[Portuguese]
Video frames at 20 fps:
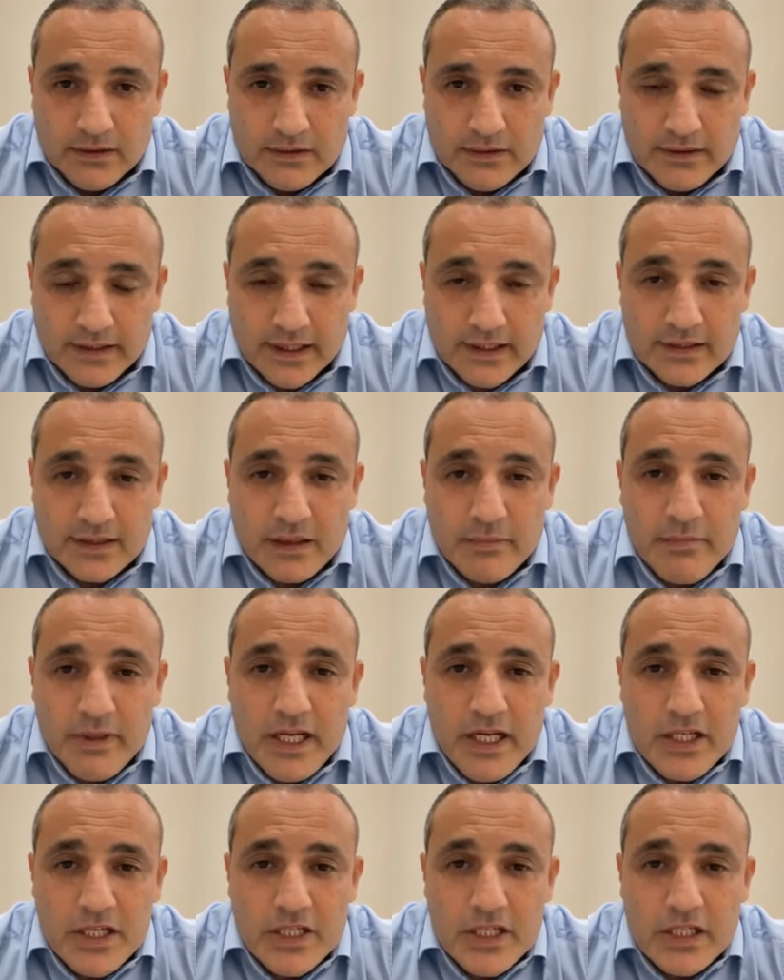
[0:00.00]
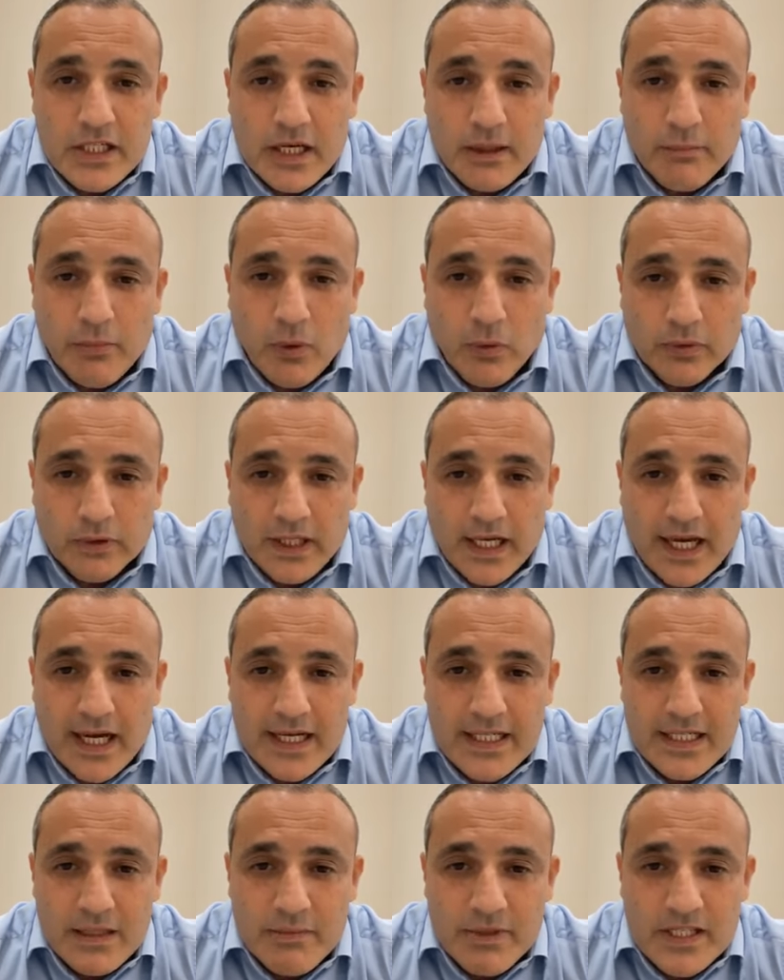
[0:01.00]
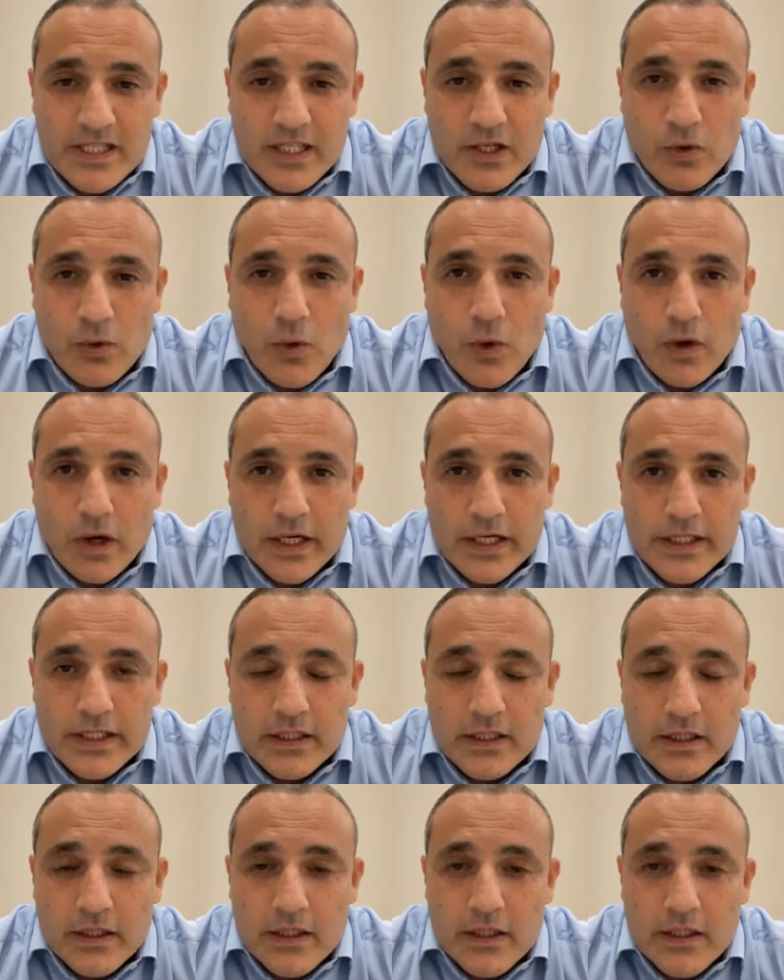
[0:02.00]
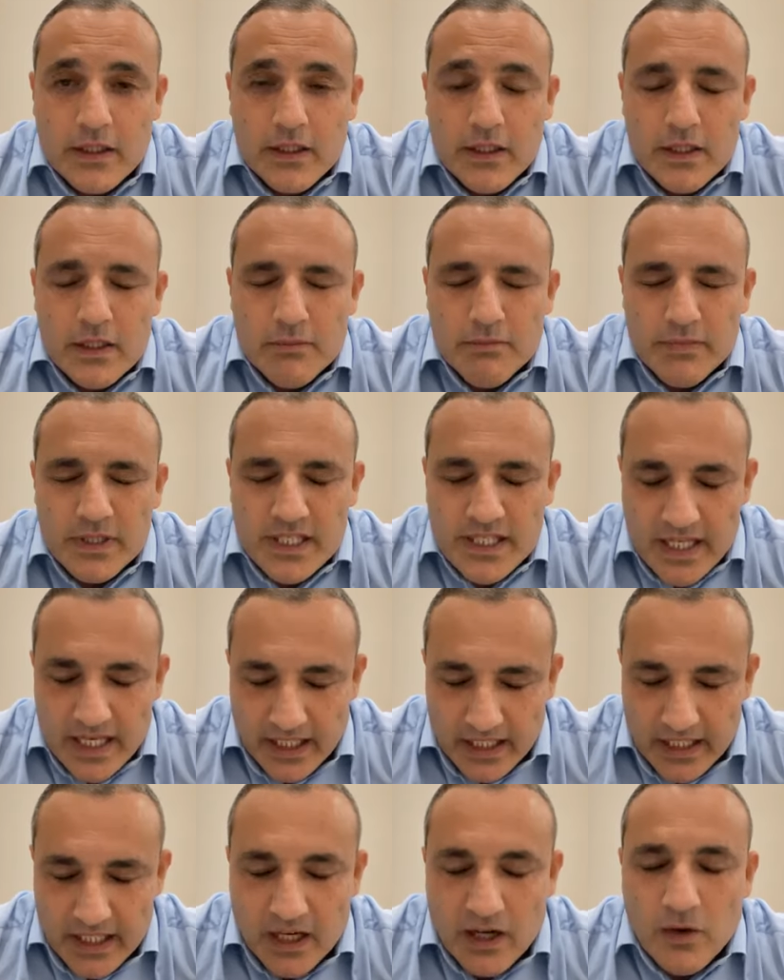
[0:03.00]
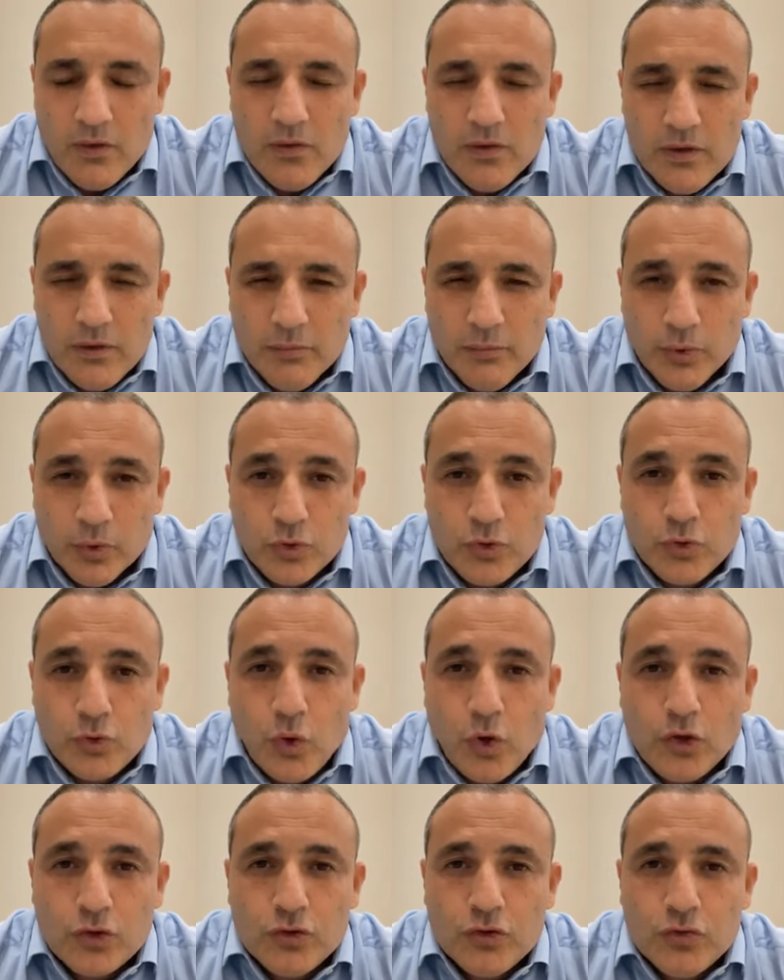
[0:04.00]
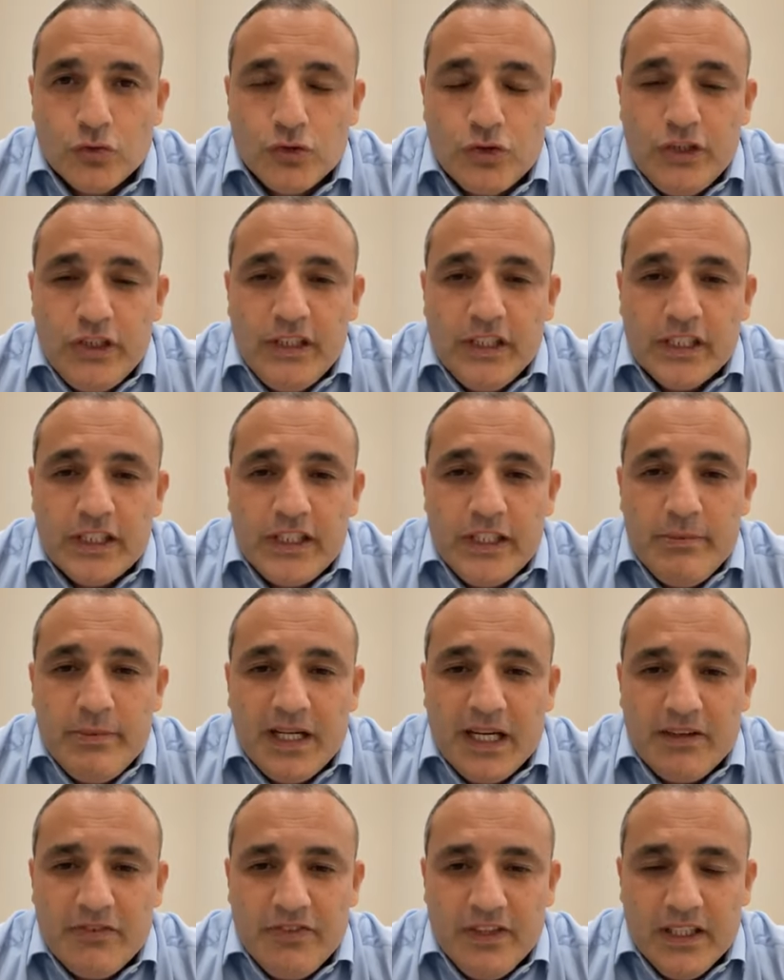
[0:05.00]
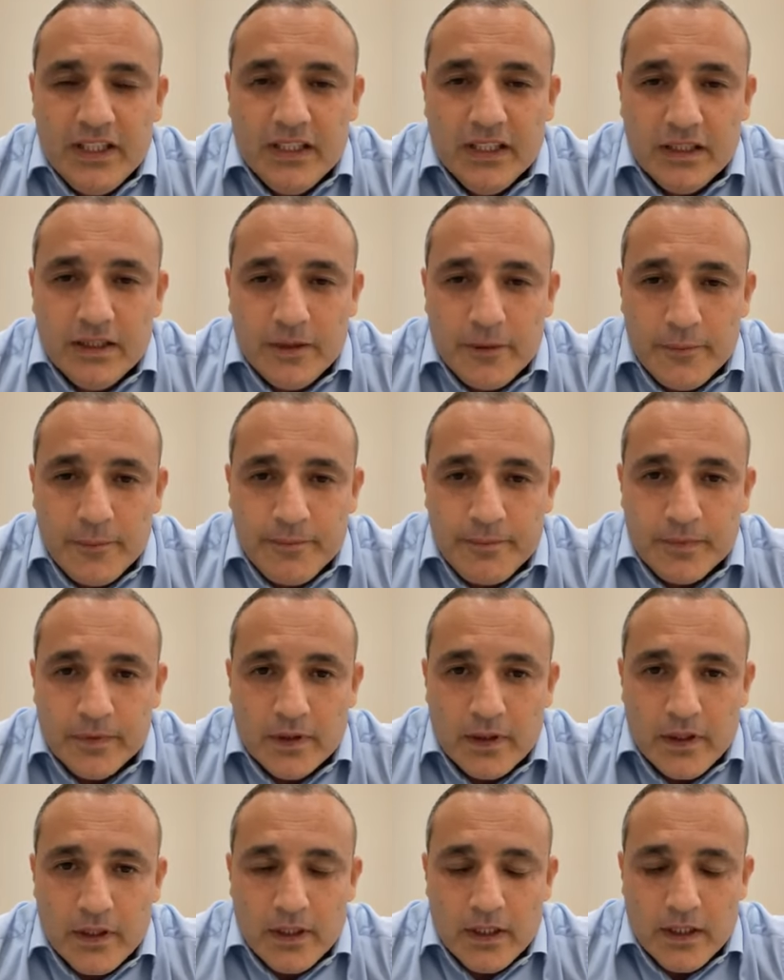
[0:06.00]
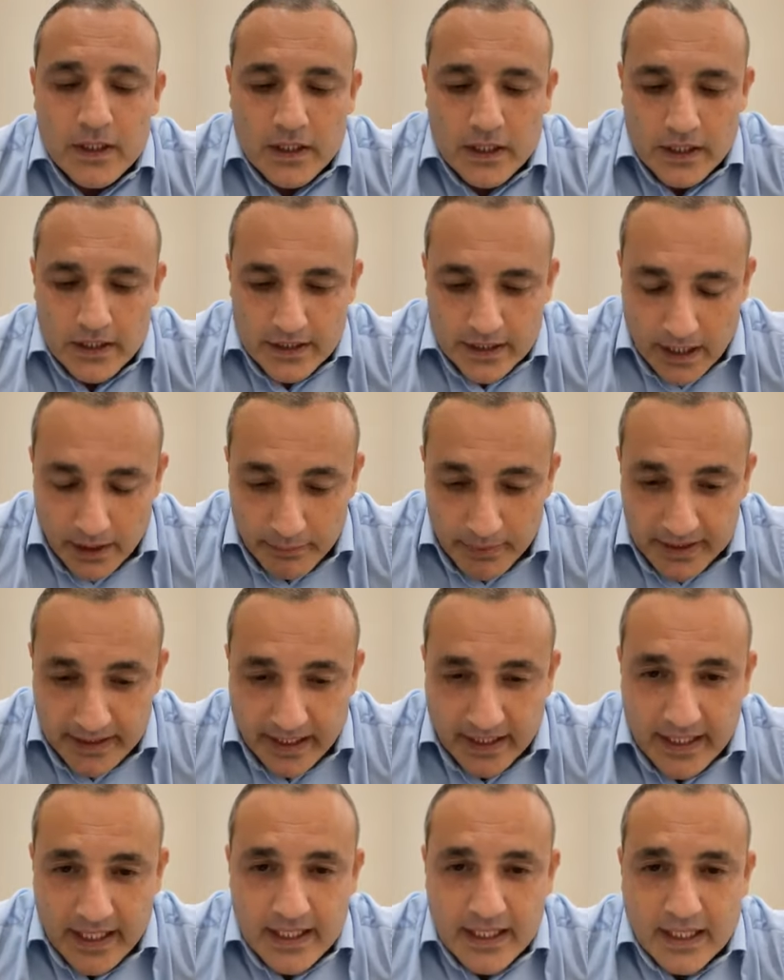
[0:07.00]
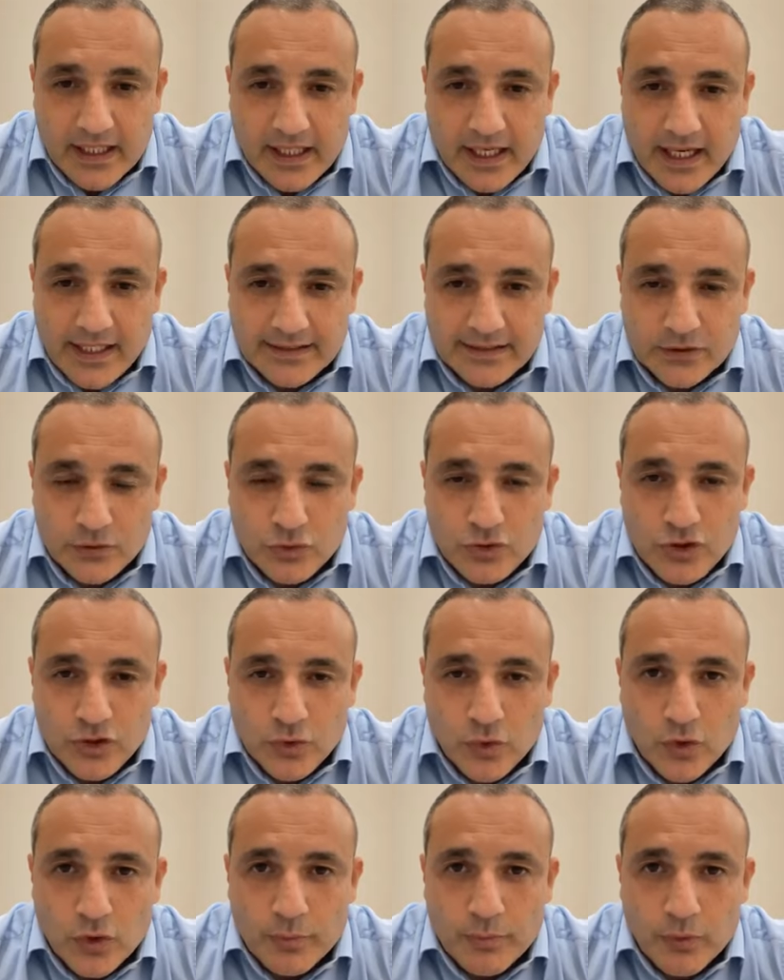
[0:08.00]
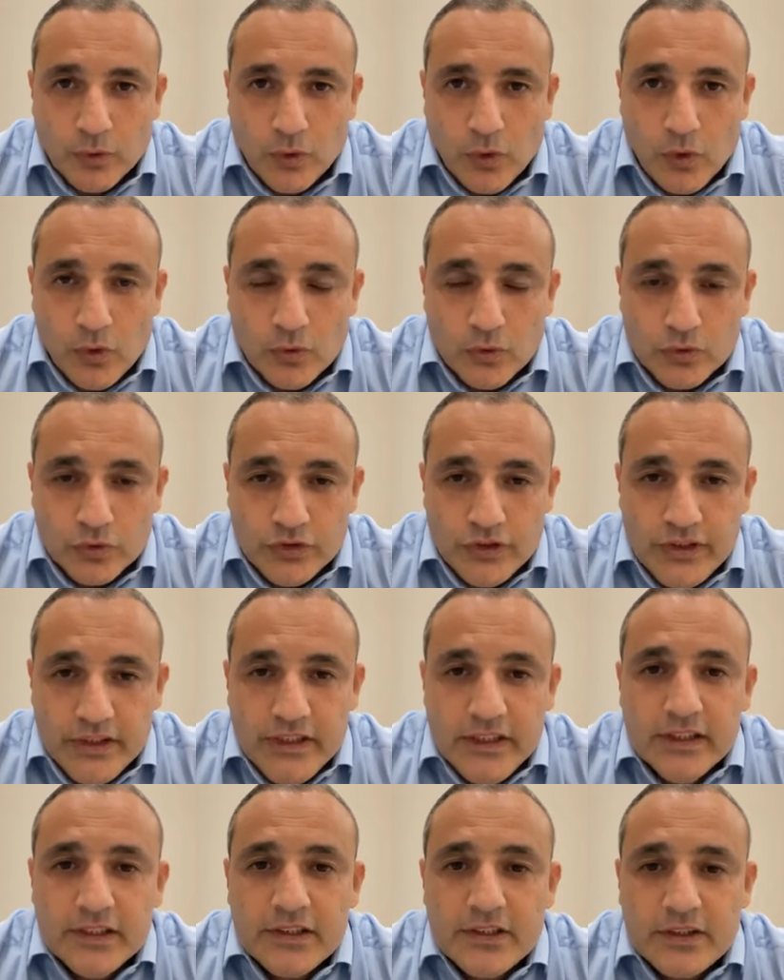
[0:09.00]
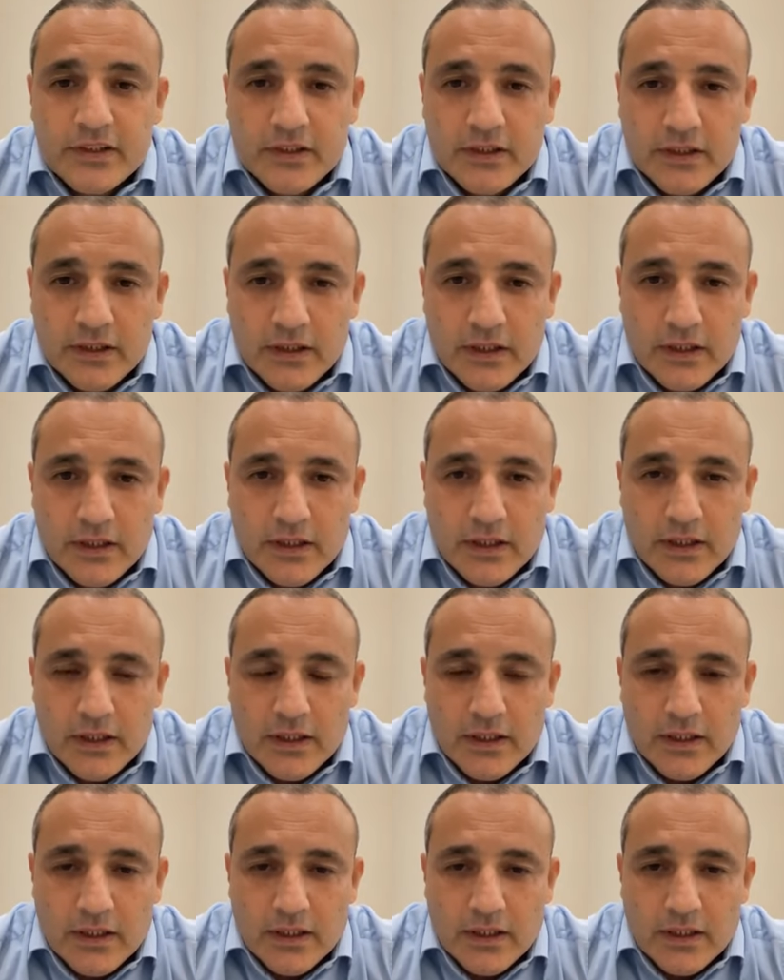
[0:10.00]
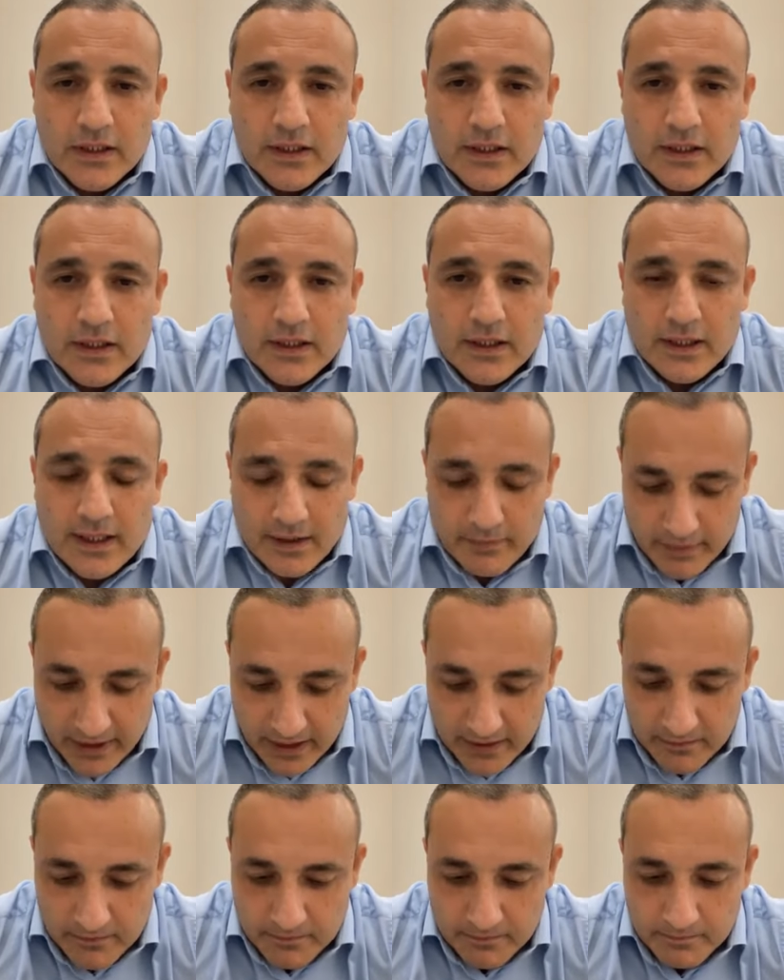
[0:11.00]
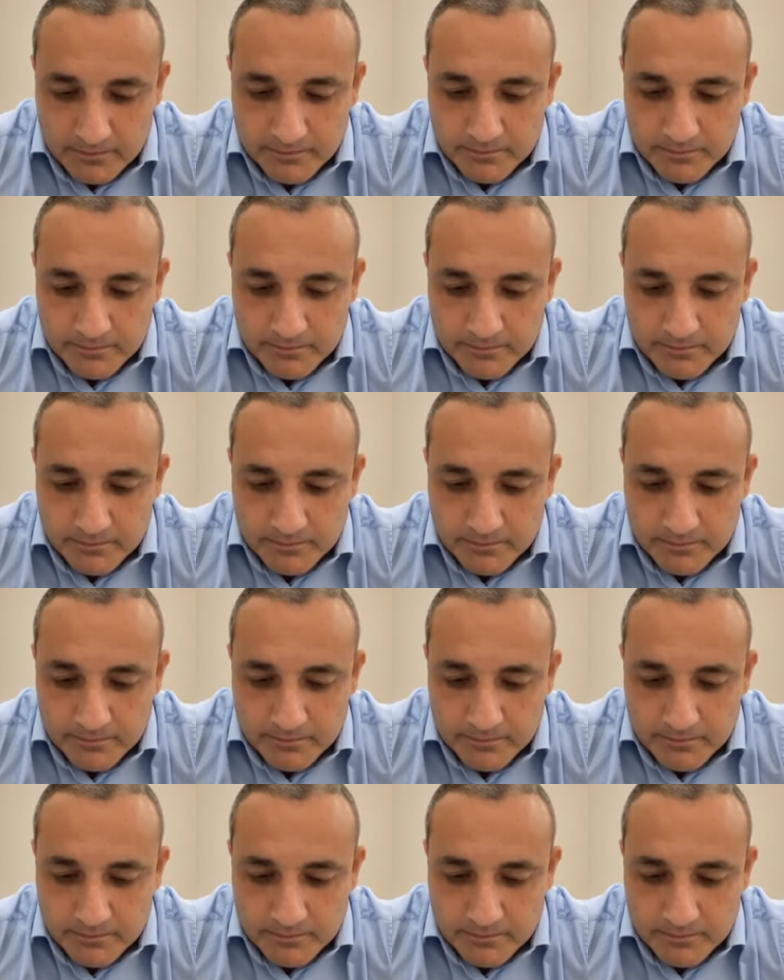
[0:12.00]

Certamente de que a bondade e a misericórdia me seguirão por todos os dias de minha vida, e habitarei na casa do Senhor por longos dias. Amém.